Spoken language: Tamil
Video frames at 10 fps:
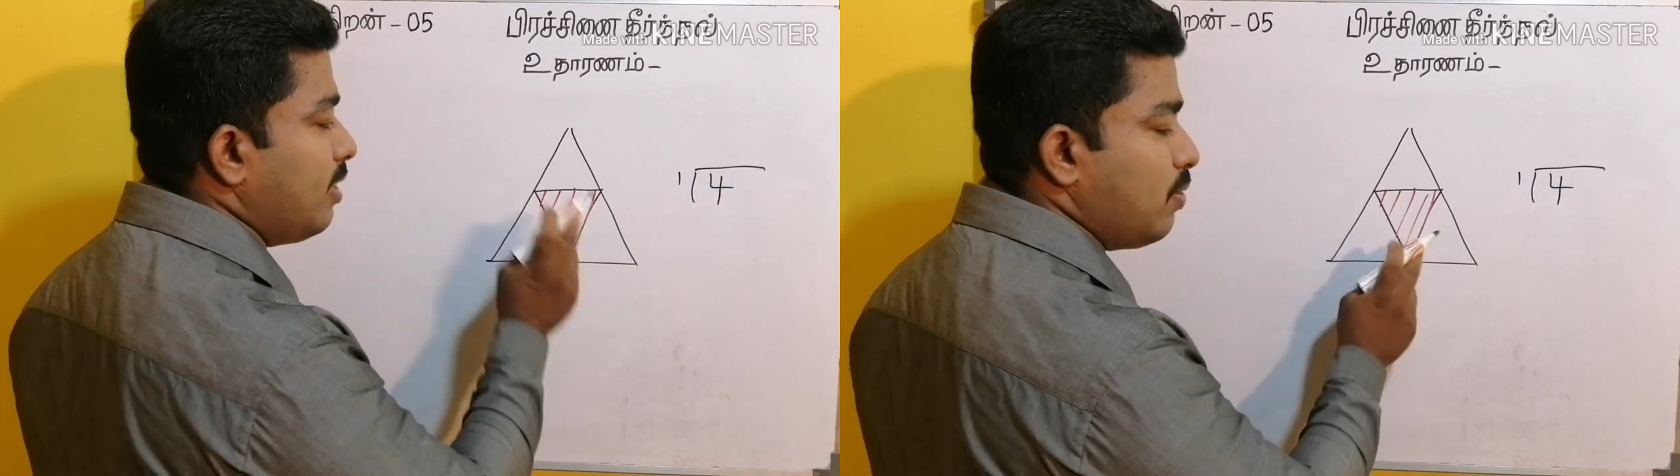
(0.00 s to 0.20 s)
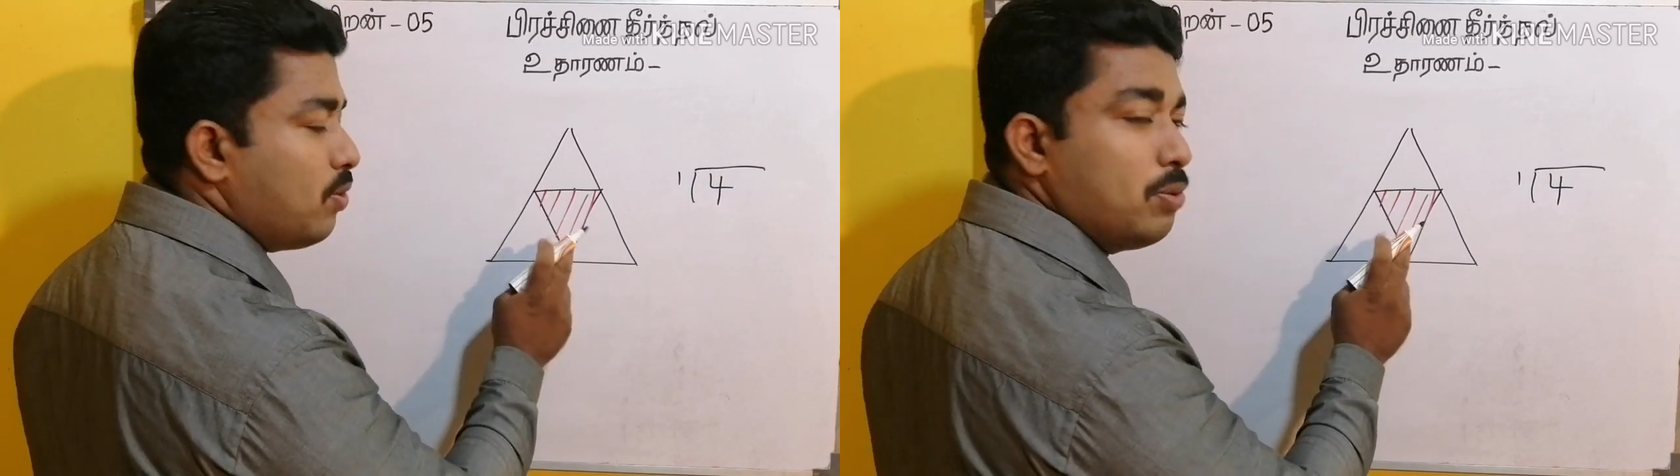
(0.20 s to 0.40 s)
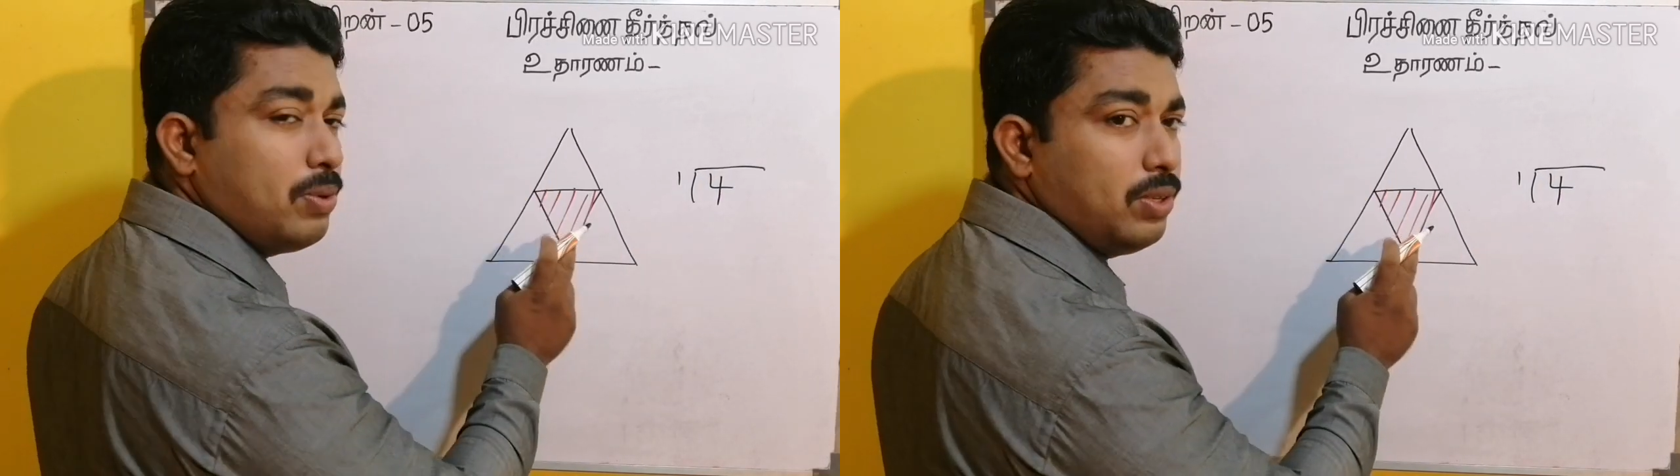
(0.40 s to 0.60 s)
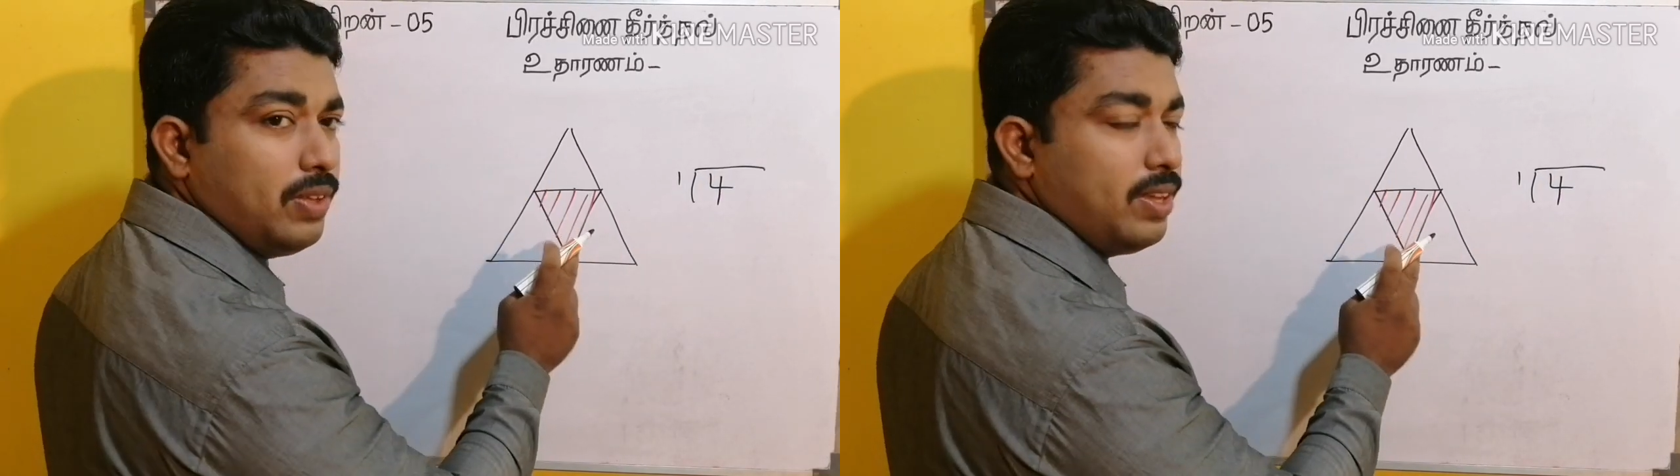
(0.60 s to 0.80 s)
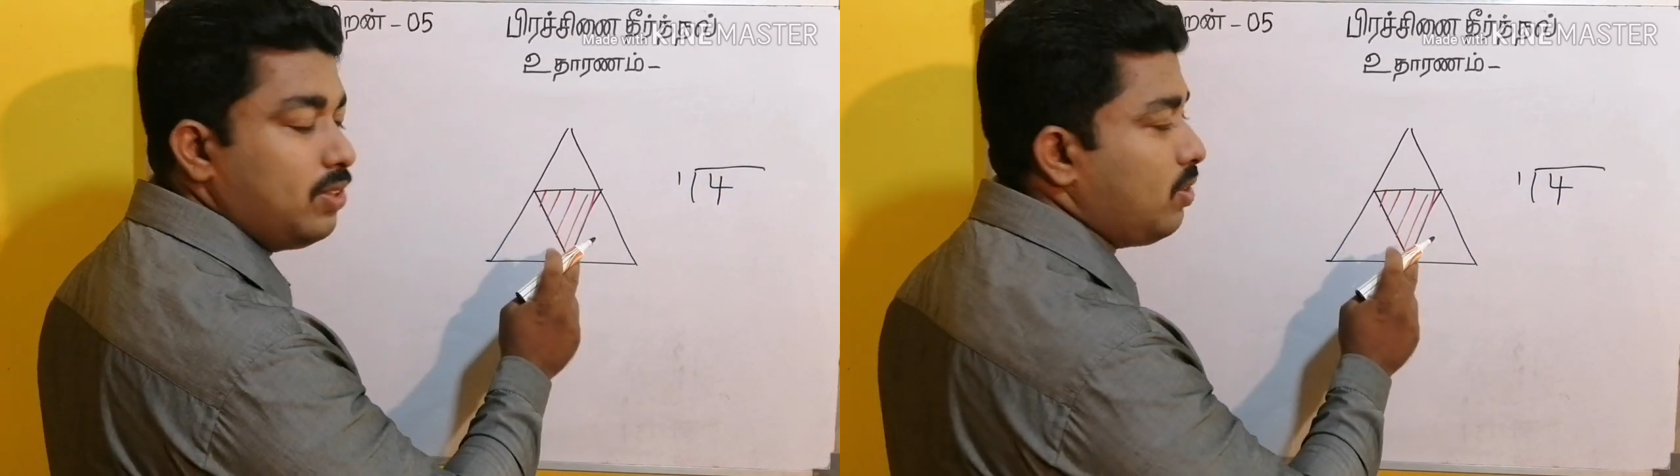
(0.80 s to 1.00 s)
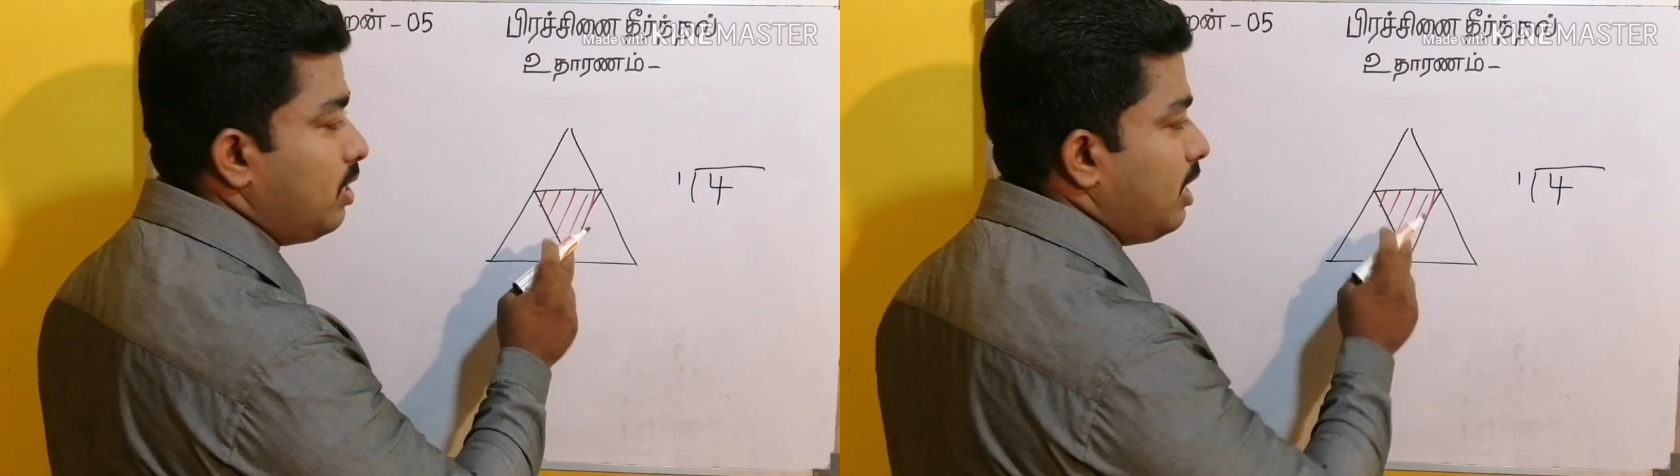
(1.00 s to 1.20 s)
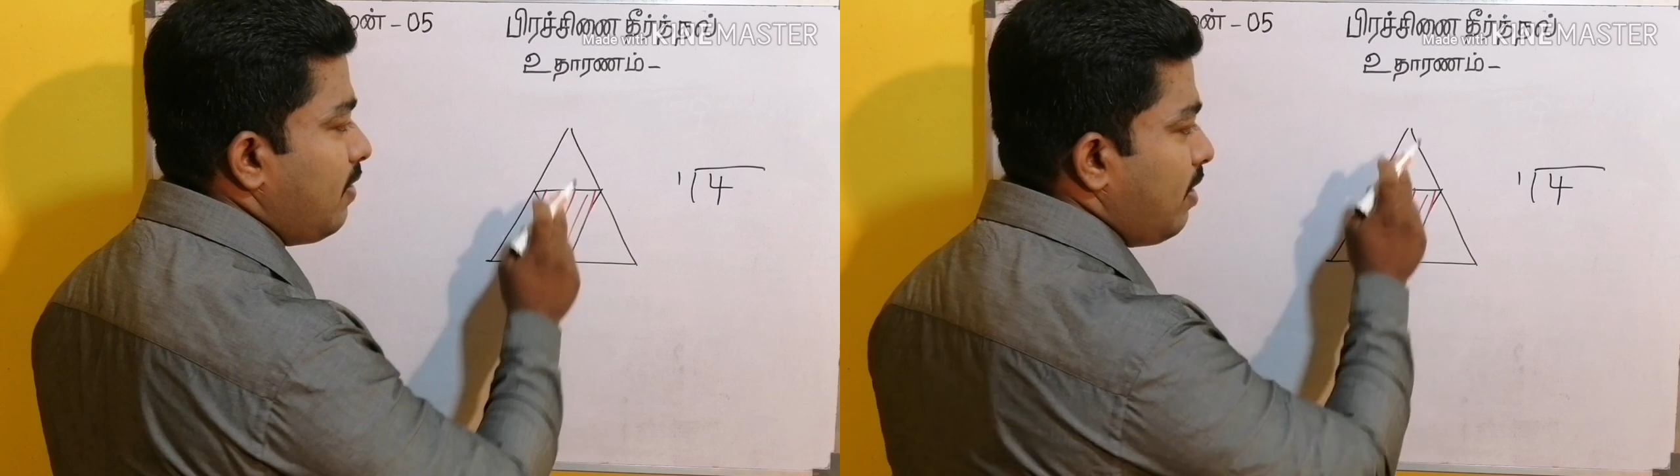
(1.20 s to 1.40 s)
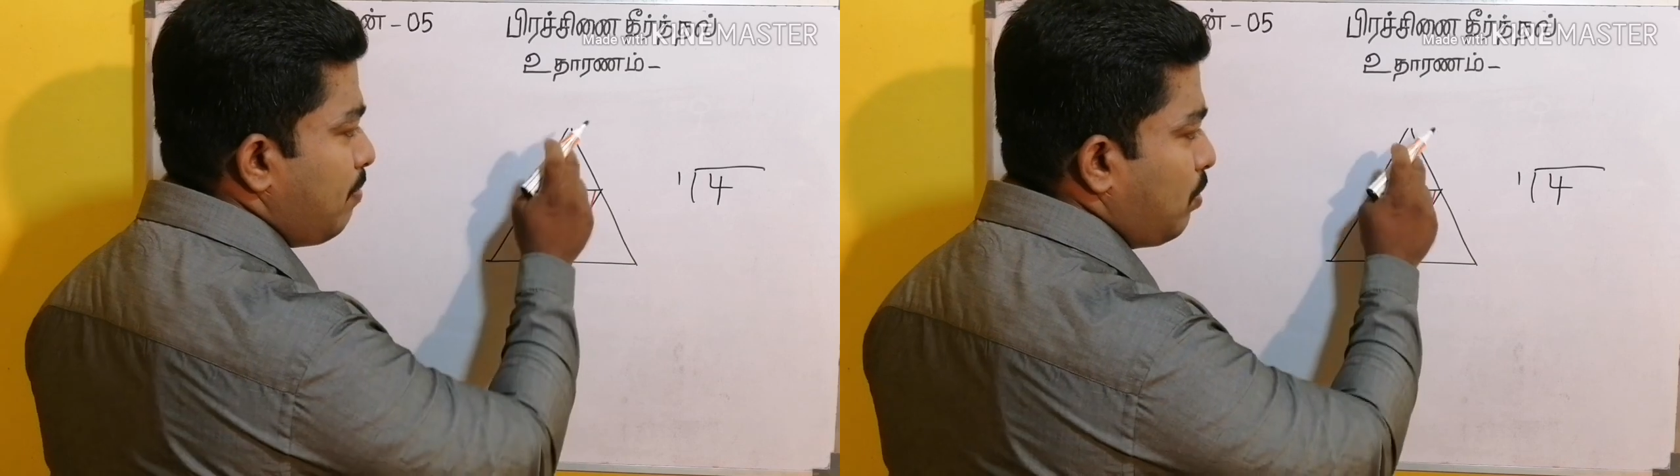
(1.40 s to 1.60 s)
இங்கு ஒரு பகுதி வந்துள்ளது
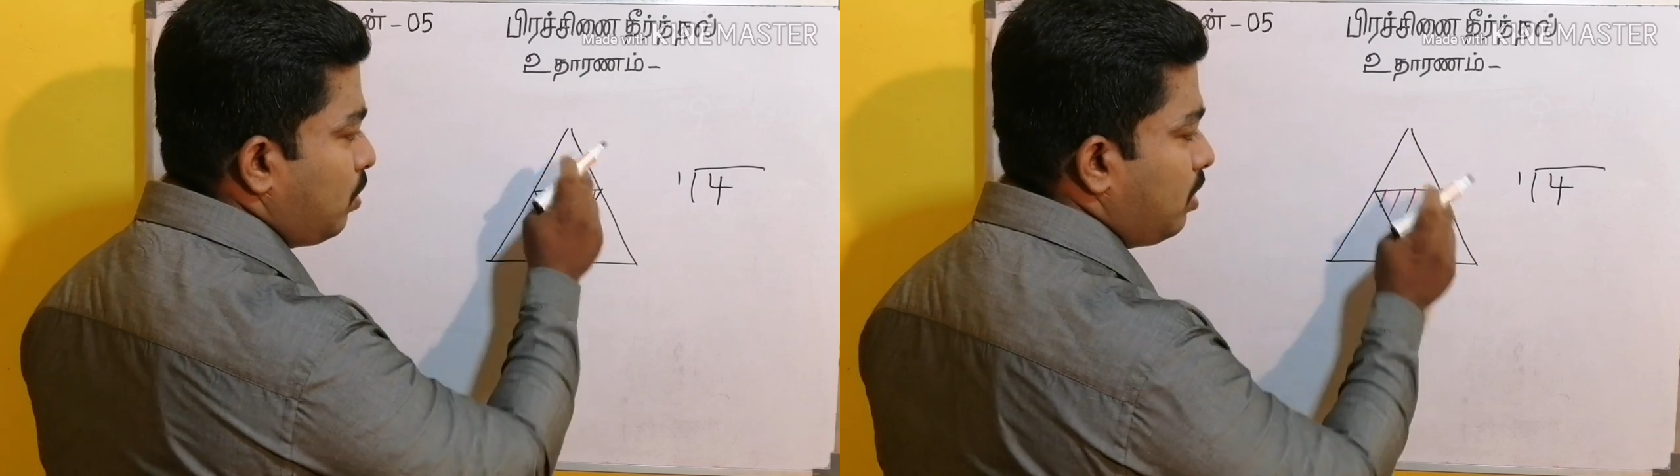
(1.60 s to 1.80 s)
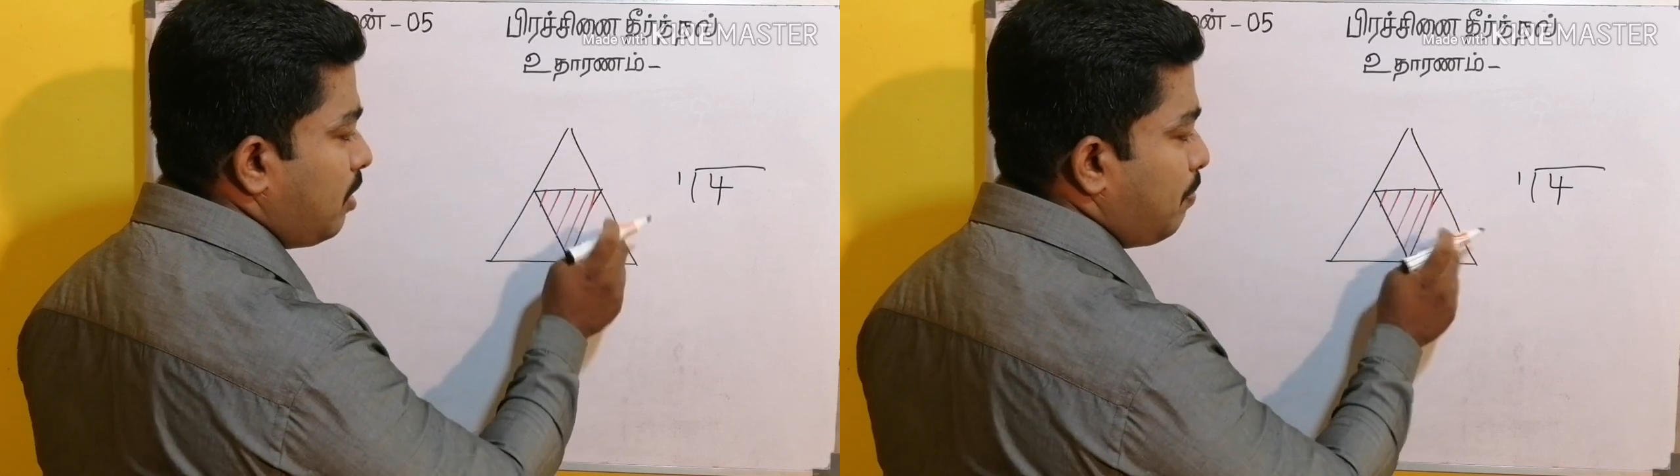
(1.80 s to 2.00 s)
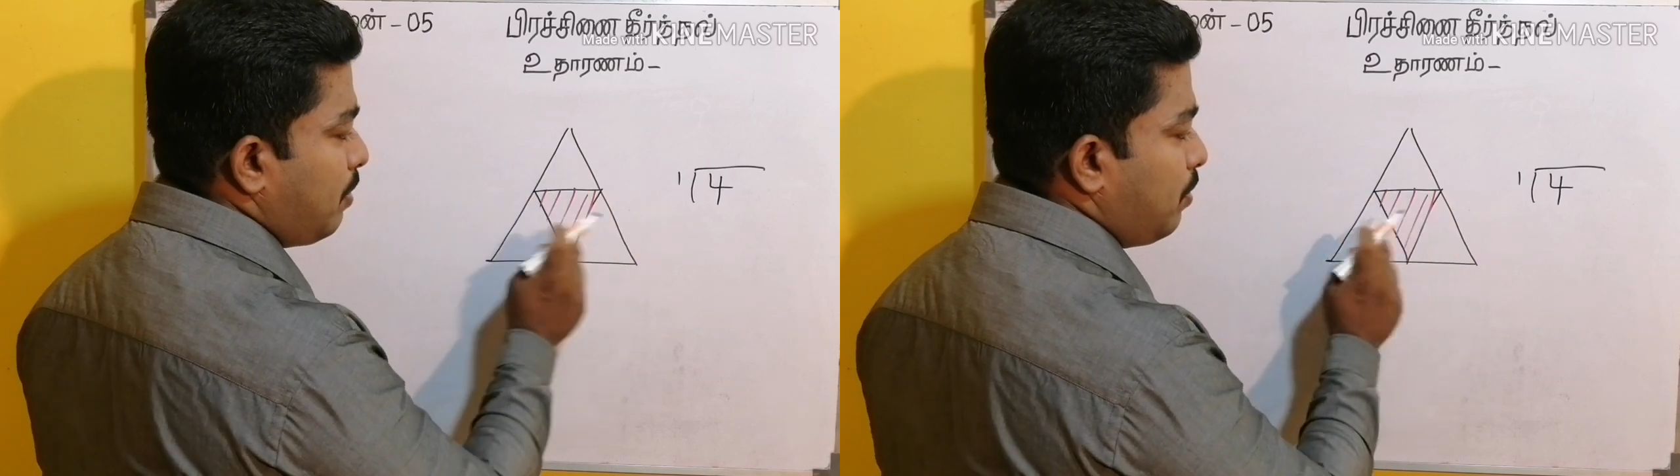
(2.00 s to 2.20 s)
எனவே மொத்த